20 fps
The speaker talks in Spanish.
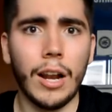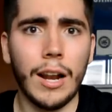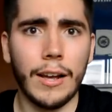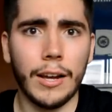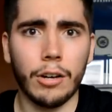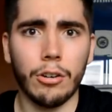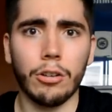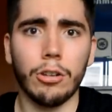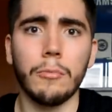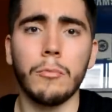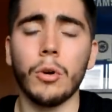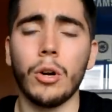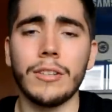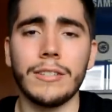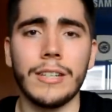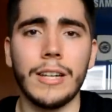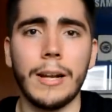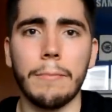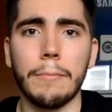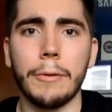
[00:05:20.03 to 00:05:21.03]
A lo mejor como lo
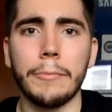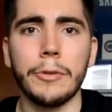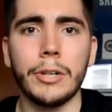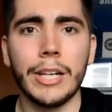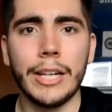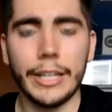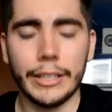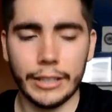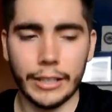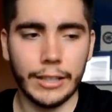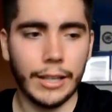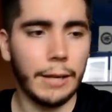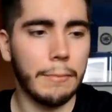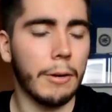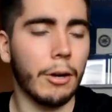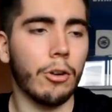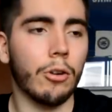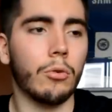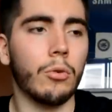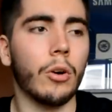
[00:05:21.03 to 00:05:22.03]
hacen en la Premier League, te dan el
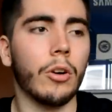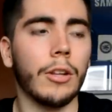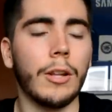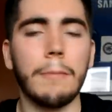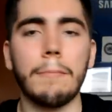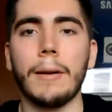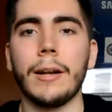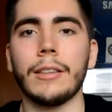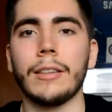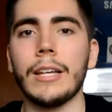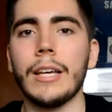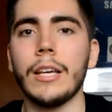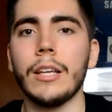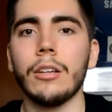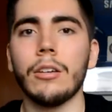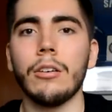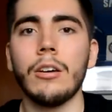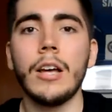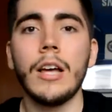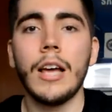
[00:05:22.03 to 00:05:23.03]
mejor jugador del
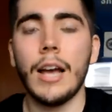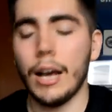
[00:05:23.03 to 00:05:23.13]
partido,